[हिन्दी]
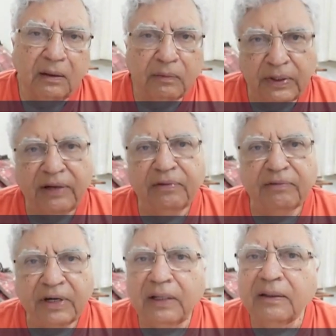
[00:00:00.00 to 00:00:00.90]
वह
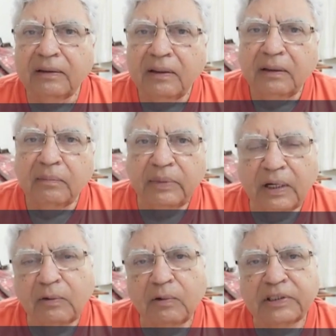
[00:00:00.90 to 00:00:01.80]
विवरण
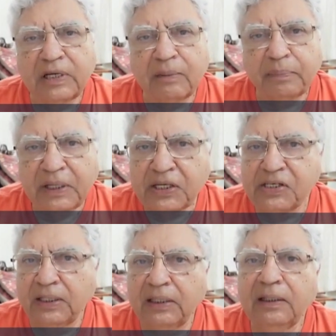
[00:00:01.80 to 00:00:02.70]
बिल्कुल सापेक्ष
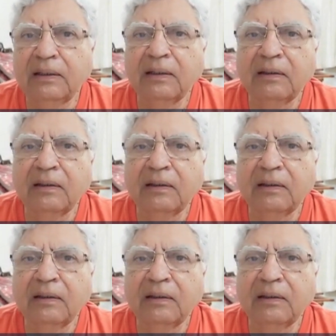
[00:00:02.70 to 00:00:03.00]
है